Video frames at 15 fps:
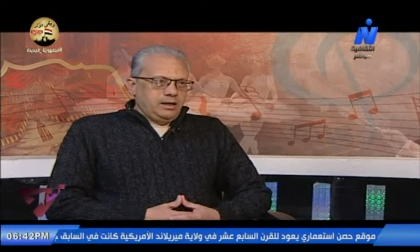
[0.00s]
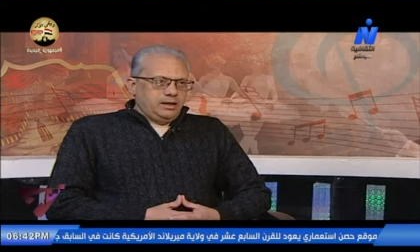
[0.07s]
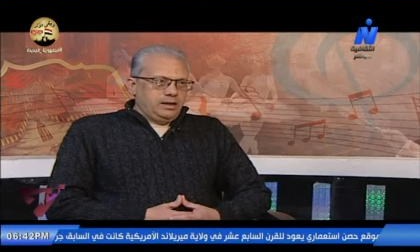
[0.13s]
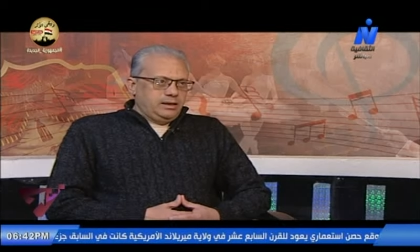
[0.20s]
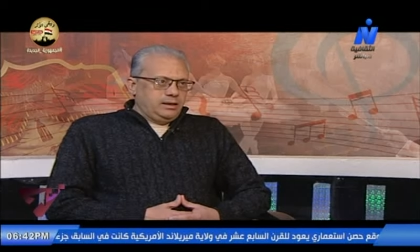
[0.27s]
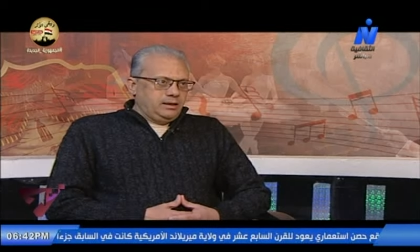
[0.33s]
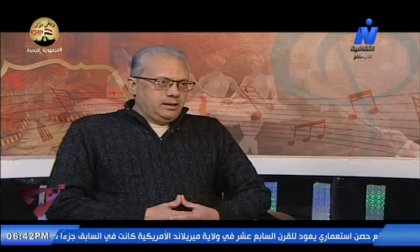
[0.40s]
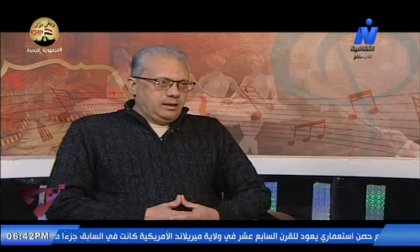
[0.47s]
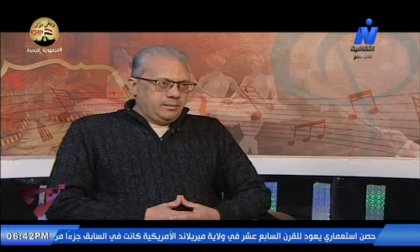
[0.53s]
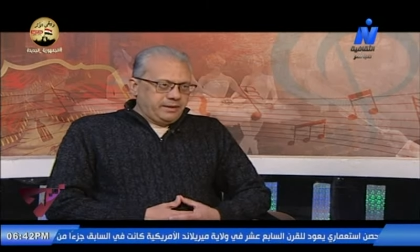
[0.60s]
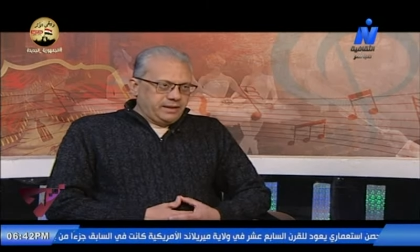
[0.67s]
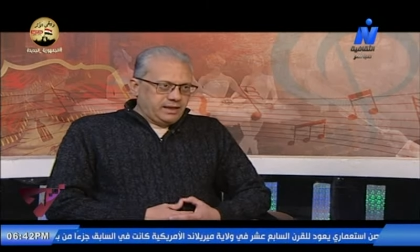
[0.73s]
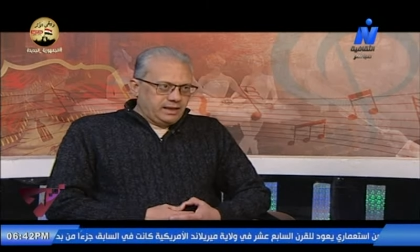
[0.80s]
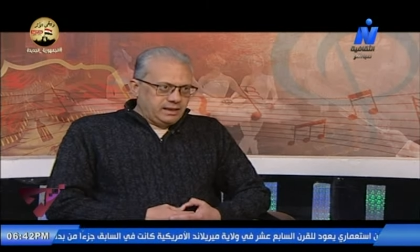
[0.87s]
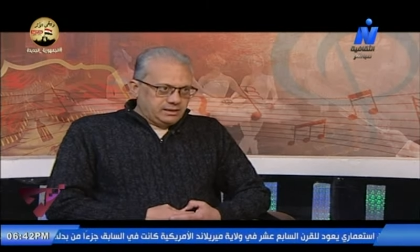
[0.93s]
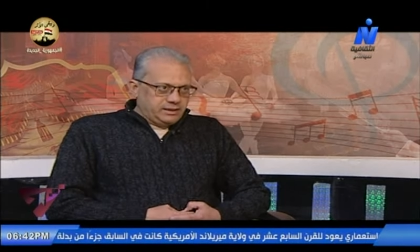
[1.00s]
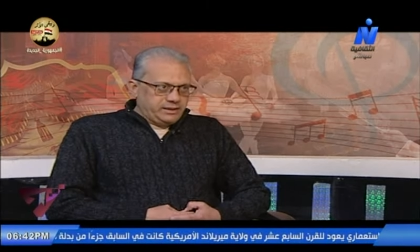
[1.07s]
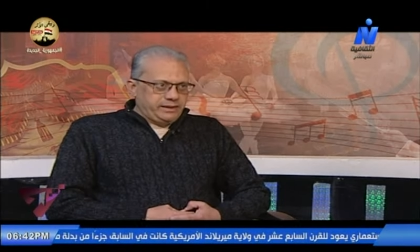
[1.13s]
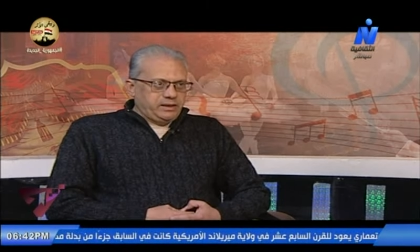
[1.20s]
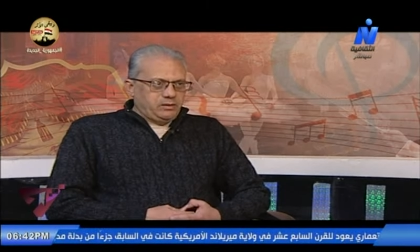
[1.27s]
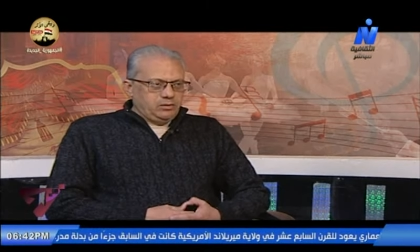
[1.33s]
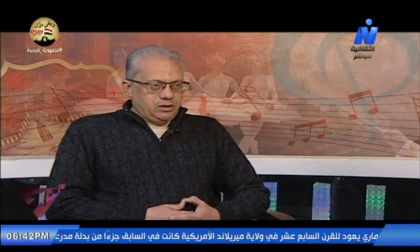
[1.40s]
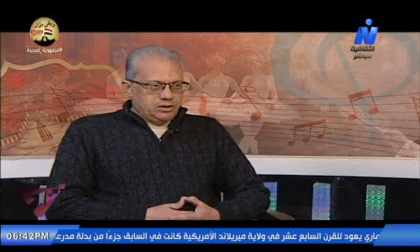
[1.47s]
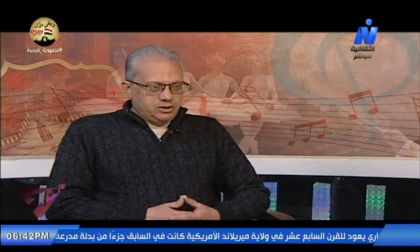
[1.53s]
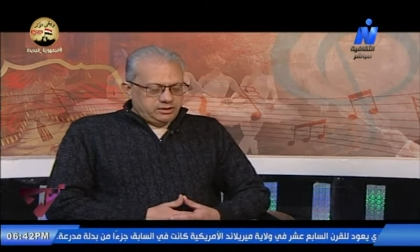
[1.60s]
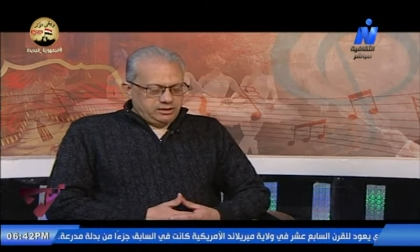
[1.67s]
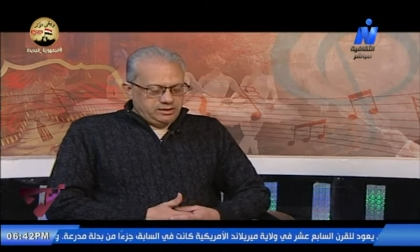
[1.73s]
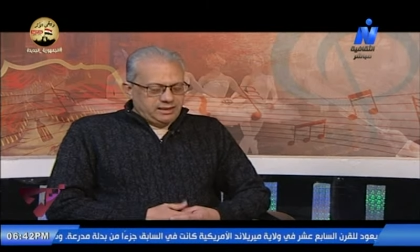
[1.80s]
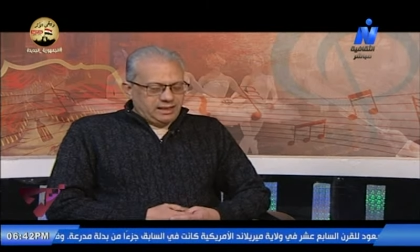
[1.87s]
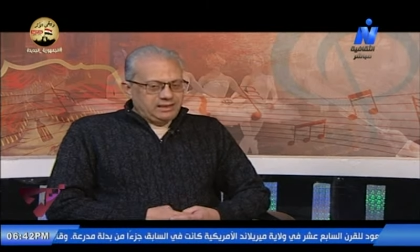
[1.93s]
إلى أمريكا اللاتينية
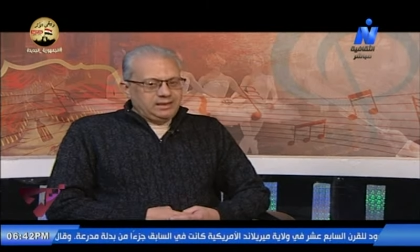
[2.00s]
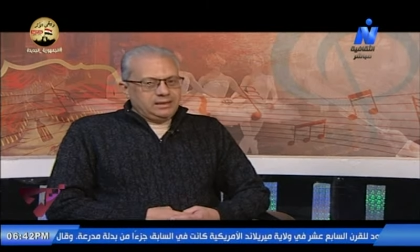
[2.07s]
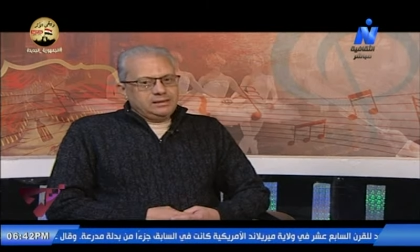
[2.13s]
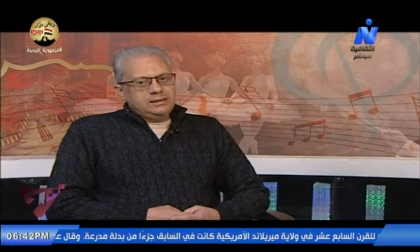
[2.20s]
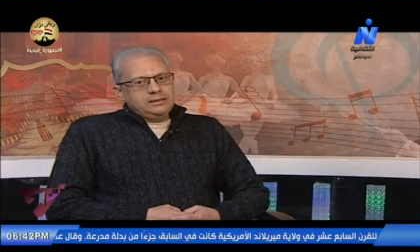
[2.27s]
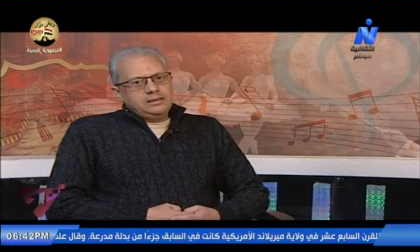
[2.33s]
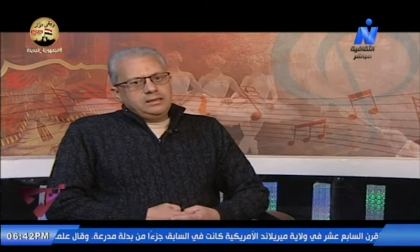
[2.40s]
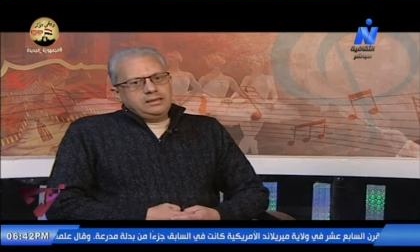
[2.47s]
والأرجنتين تحديدا